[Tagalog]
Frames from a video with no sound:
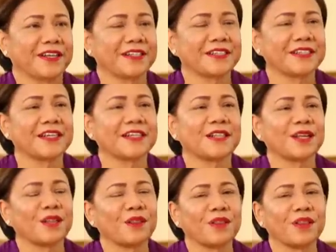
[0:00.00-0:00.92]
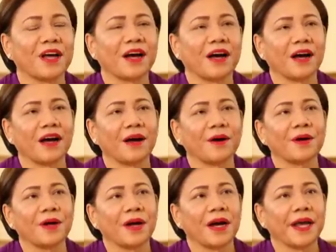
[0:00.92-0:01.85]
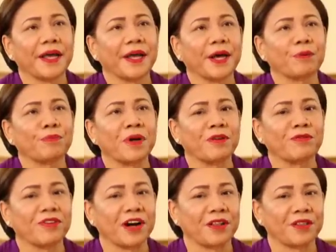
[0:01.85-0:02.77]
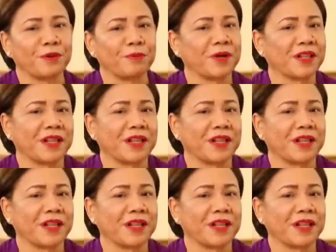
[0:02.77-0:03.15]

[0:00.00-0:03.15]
It's just that uh, I helped my father, but